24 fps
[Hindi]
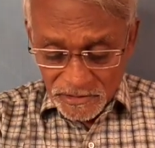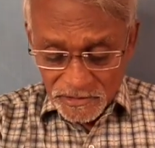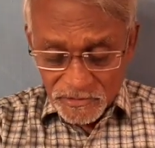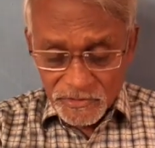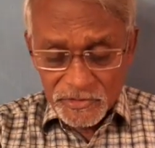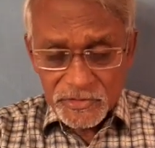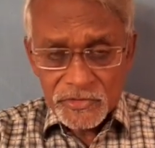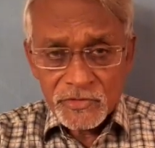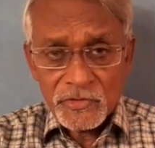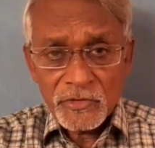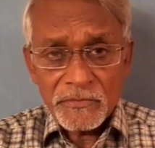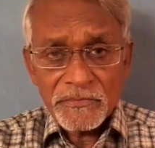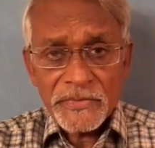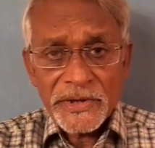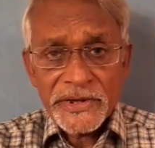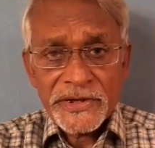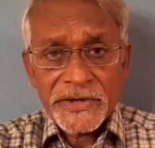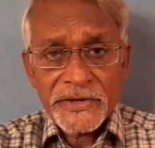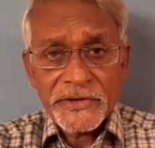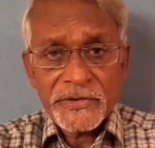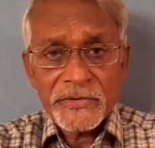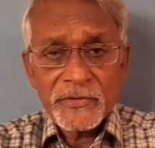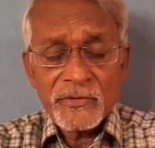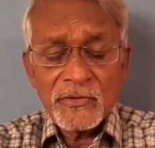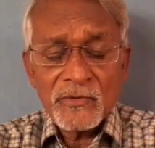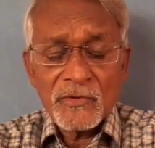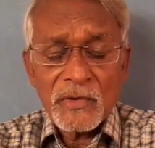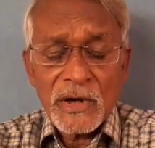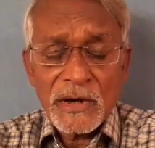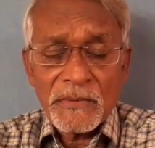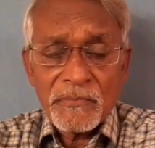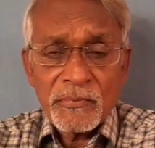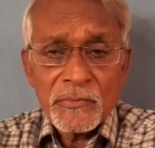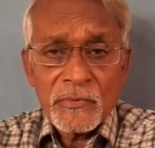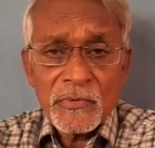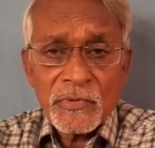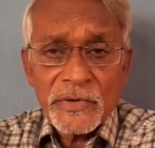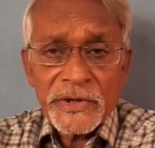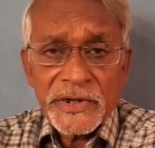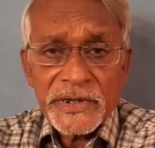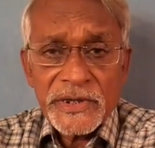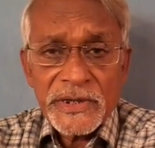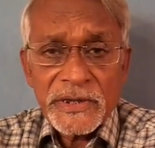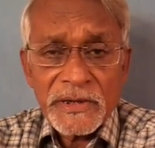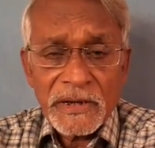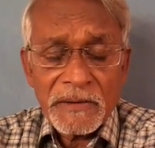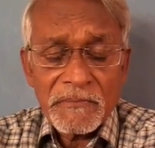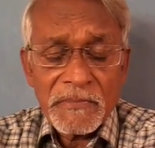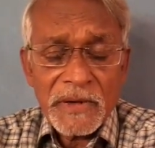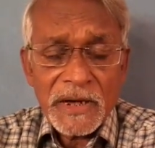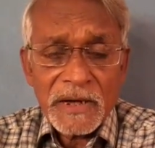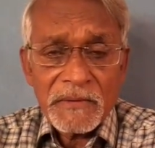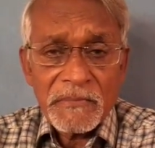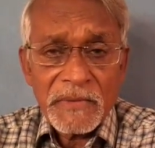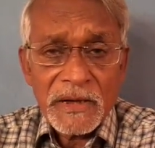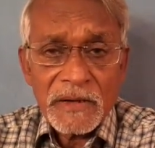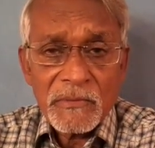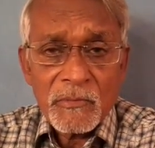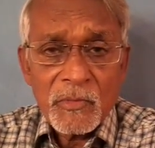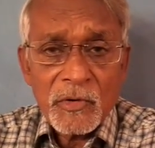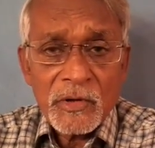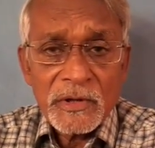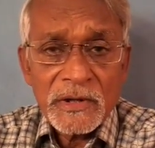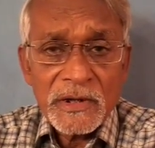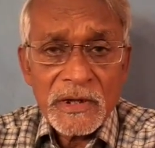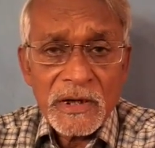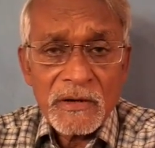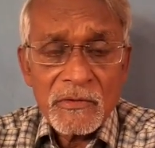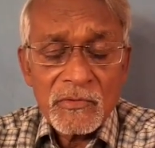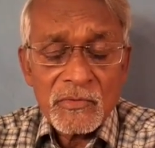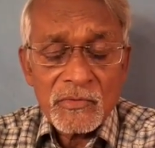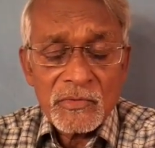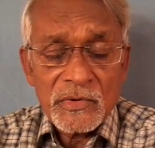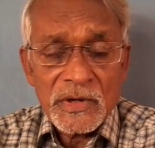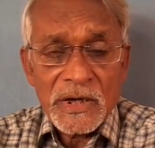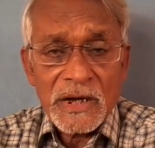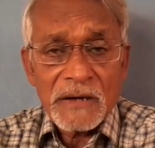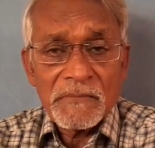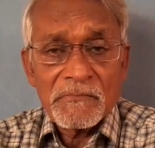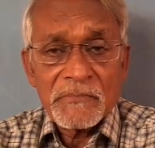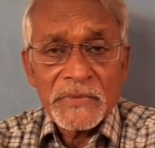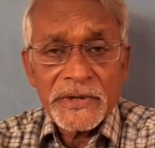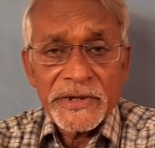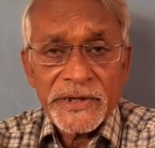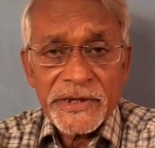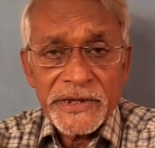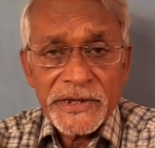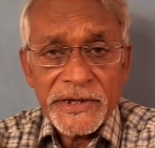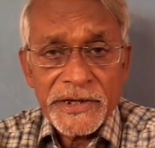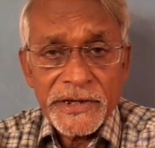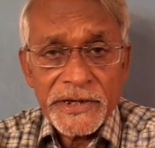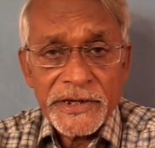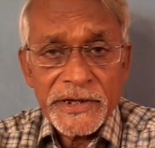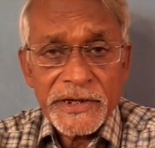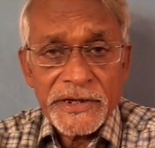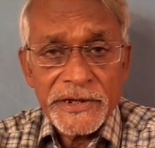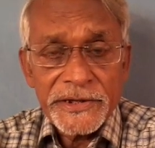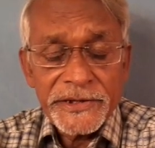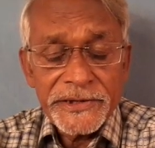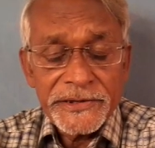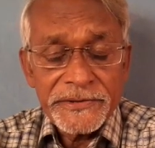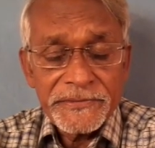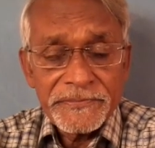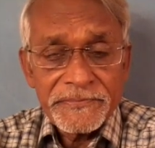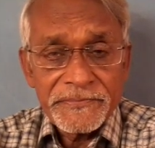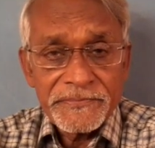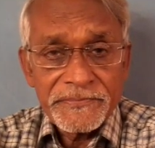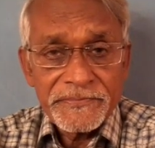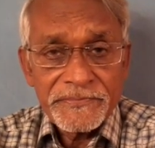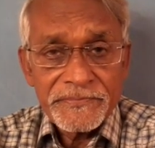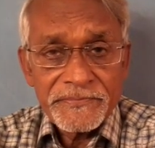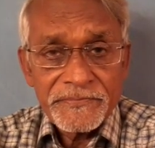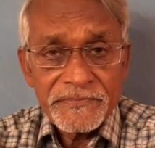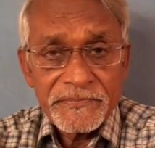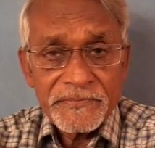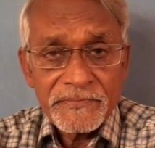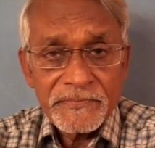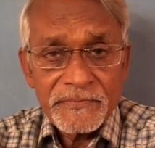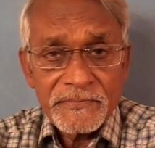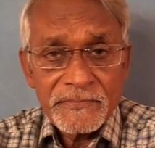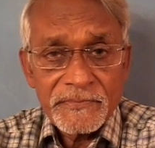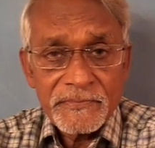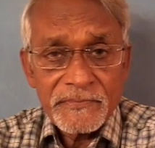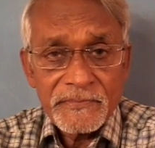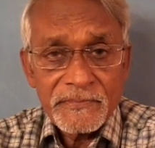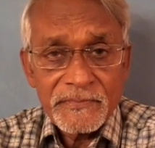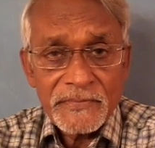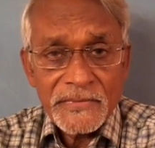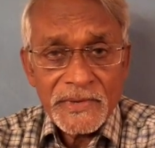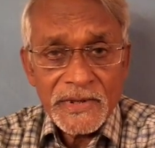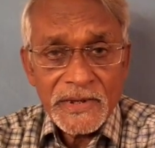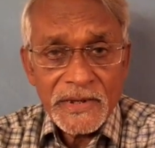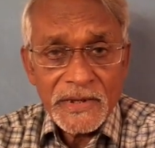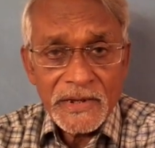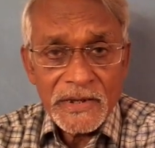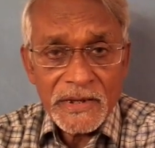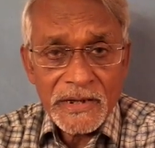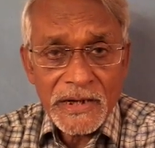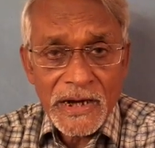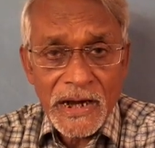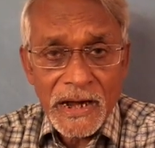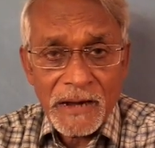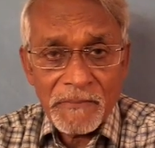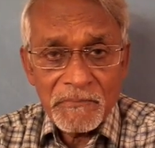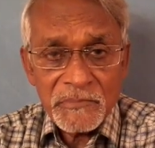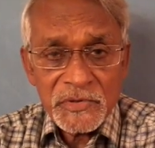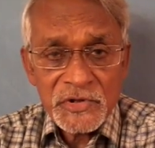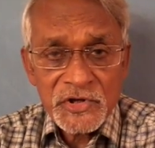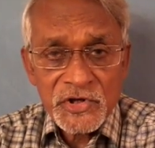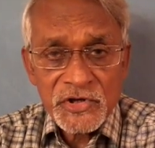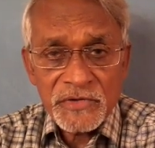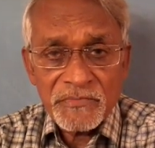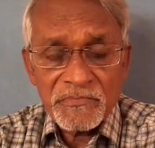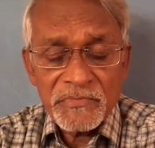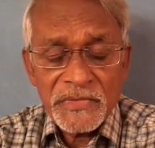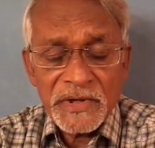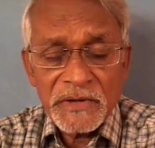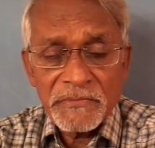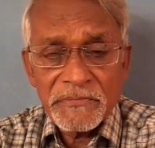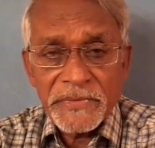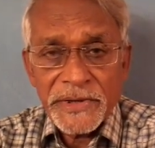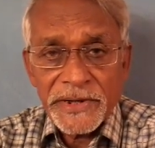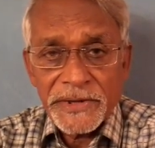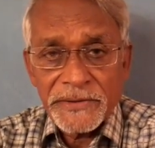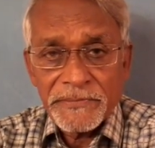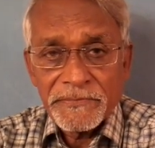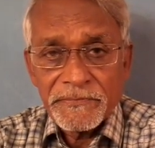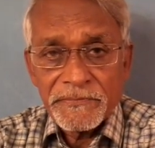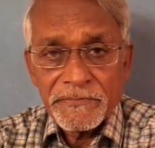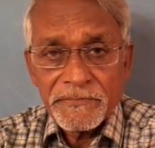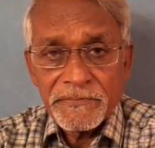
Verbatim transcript: दोस्तों मैं क्यों आपको इतना बार बार बोलता हूँ राम लिखने के लिए राम शब्द में